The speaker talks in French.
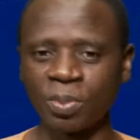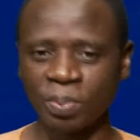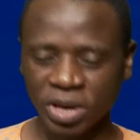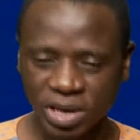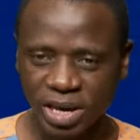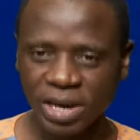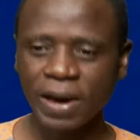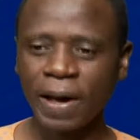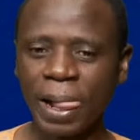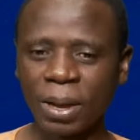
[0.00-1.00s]
prier
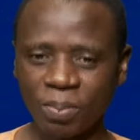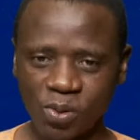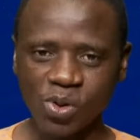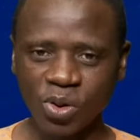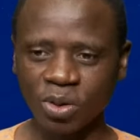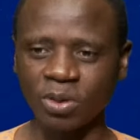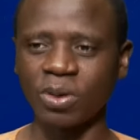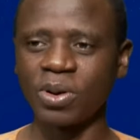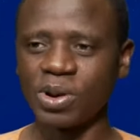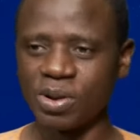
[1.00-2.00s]
pour
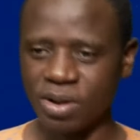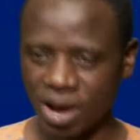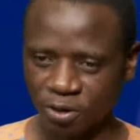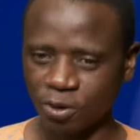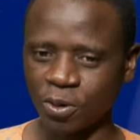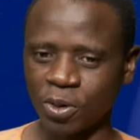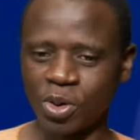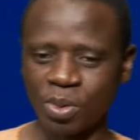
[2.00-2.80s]
notre nation.